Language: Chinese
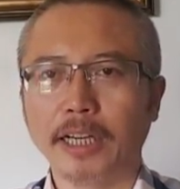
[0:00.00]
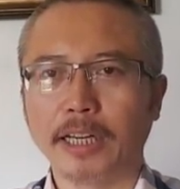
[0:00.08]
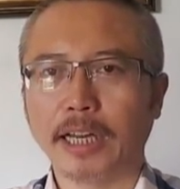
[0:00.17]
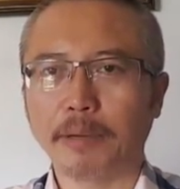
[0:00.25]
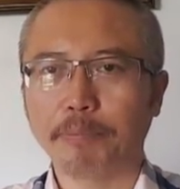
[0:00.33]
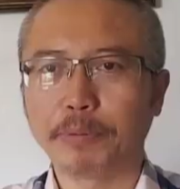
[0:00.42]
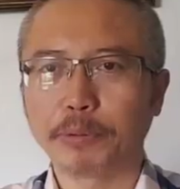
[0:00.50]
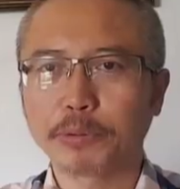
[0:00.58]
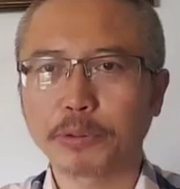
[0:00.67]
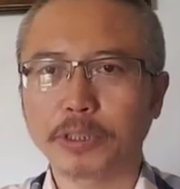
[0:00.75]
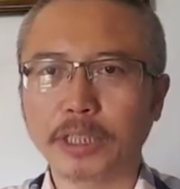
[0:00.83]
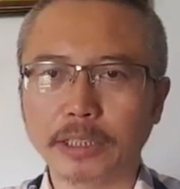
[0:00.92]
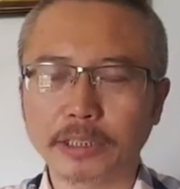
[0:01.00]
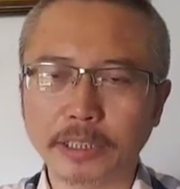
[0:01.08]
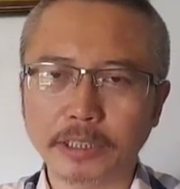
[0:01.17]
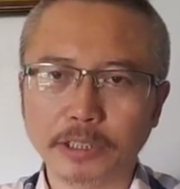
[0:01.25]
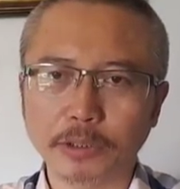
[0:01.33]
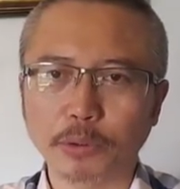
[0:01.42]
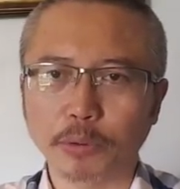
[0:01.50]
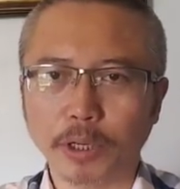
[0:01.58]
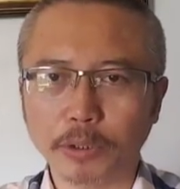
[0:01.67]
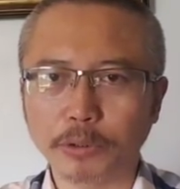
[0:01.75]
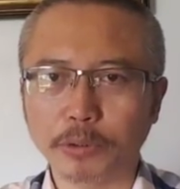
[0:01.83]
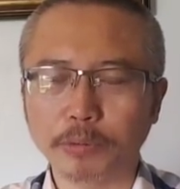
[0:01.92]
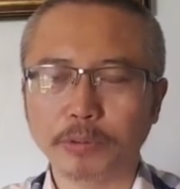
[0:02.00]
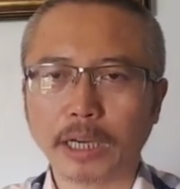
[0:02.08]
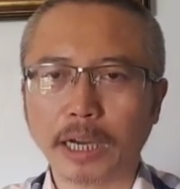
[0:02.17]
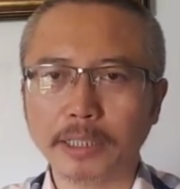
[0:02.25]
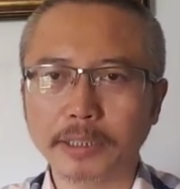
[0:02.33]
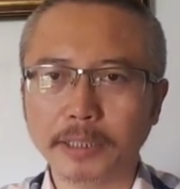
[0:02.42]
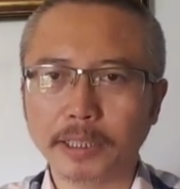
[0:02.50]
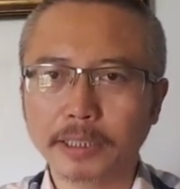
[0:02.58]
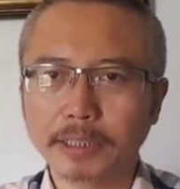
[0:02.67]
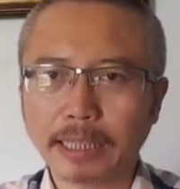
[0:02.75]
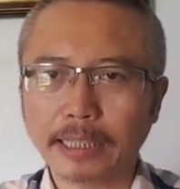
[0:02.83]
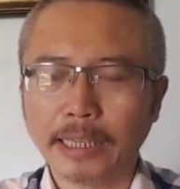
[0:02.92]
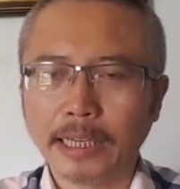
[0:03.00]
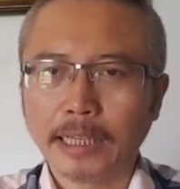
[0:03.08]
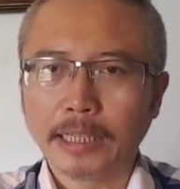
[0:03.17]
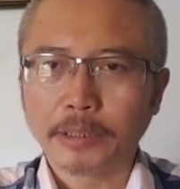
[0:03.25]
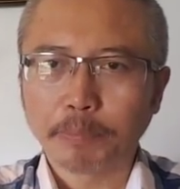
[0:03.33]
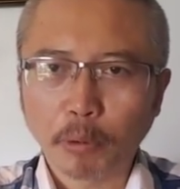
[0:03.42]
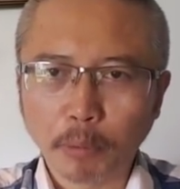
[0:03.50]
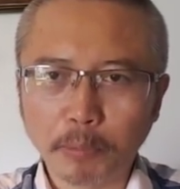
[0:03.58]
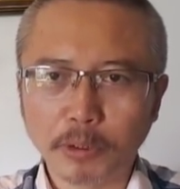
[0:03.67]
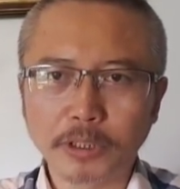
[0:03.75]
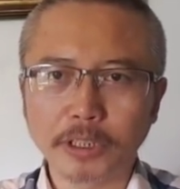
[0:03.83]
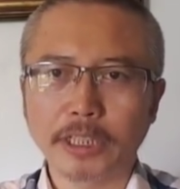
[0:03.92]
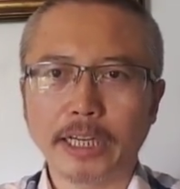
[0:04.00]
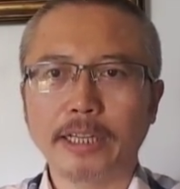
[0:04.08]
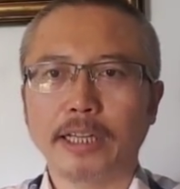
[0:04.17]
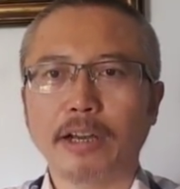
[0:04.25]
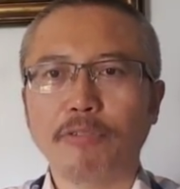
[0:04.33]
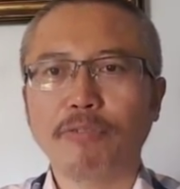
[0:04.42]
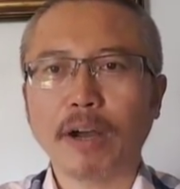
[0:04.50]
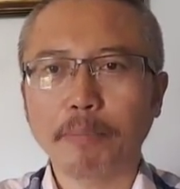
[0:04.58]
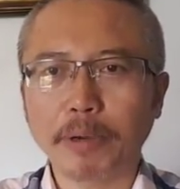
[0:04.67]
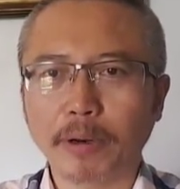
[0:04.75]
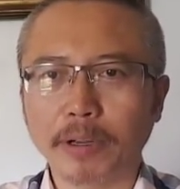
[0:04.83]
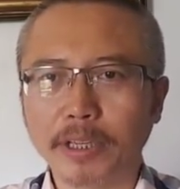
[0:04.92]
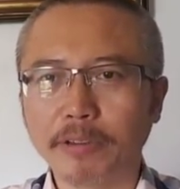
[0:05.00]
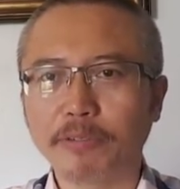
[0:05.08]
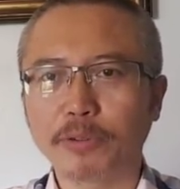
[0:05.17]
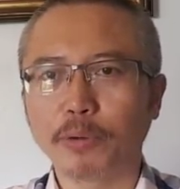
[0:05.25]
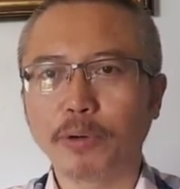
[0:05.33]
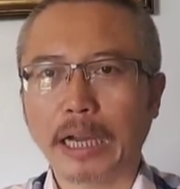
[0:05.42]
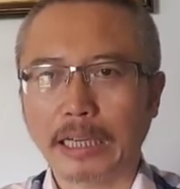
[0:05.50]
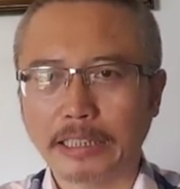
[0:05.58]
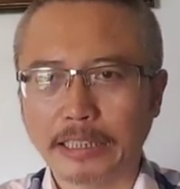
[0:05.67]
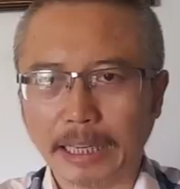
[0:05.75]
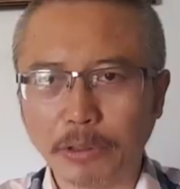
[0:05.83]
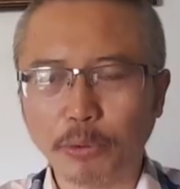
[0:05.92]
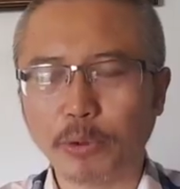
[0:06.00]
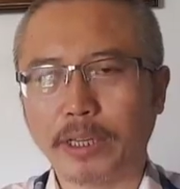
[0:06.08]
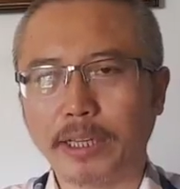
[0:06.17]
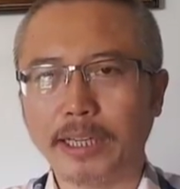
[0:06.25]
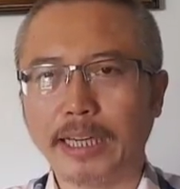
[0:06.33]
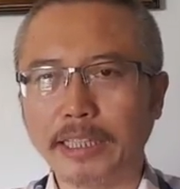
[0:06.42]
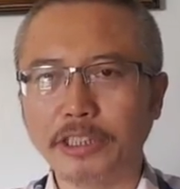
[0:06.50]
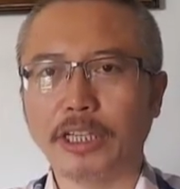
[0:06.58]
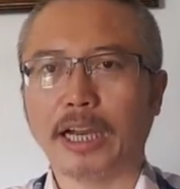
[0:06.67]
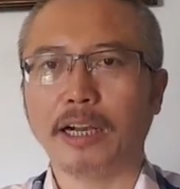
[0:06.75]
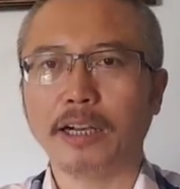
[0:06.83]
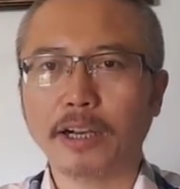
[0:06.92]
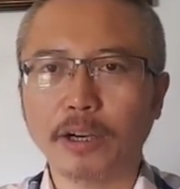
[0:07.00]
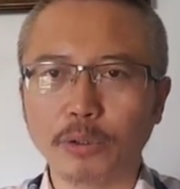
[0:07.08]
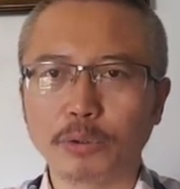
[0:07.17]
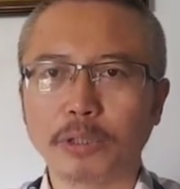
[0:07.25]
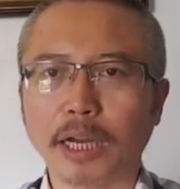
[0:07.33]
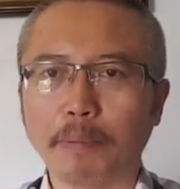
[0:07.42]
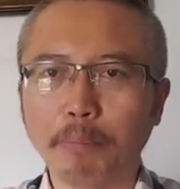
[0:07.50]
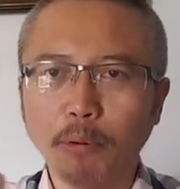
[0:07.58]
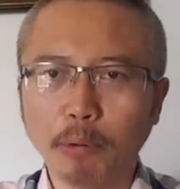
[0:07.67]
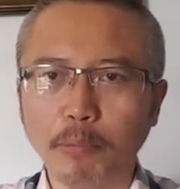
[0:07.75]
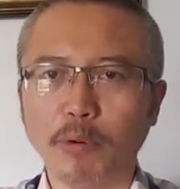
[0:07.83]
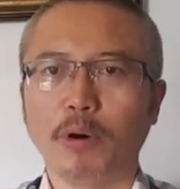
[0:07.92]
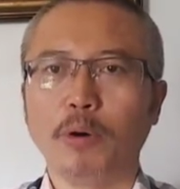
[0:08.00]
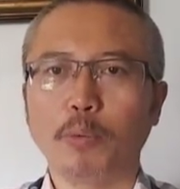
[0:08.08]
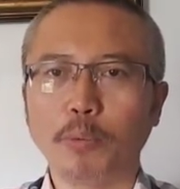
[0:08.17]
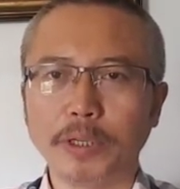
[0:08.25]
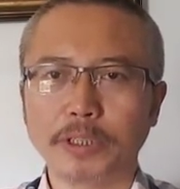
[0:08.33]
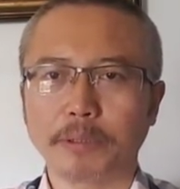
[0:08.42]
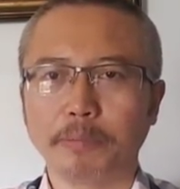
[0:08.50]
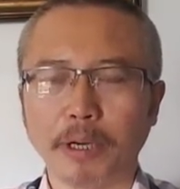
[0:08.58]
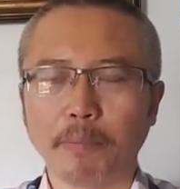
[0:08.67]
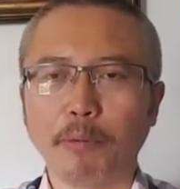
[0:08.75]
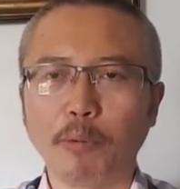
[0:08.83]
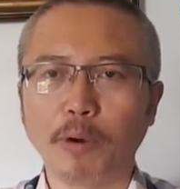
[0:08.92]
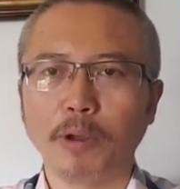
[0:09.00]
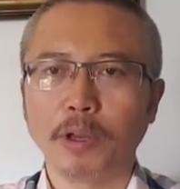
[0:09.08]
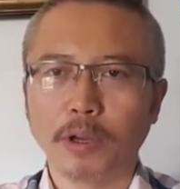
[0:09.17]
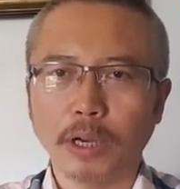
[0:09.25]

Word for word: 那比如说像这次董瑶琼，他这个在泼墨之前，他发表了一通啊简短的演讲，告诉他泼墨为什么要泼，